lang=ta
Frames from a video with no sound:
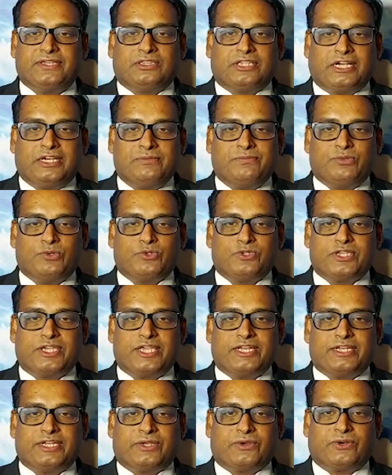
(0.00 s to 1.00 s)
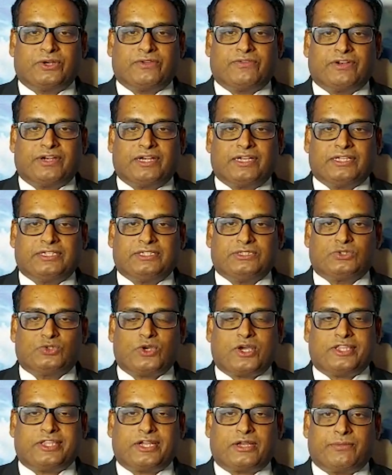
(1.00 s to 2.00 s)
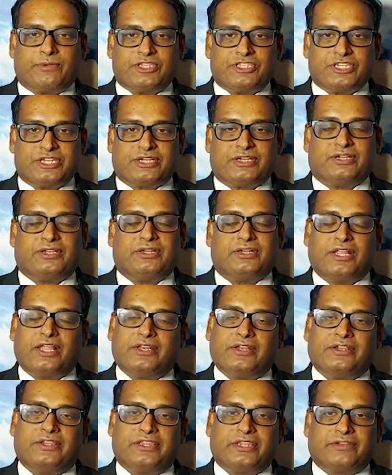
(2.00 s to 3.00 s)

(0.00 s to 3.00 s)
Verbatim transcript: தடுப்பூசி ஏற்றி கொண்டவர்களுக்கு சுகாதார அமைச்சர் நன்றி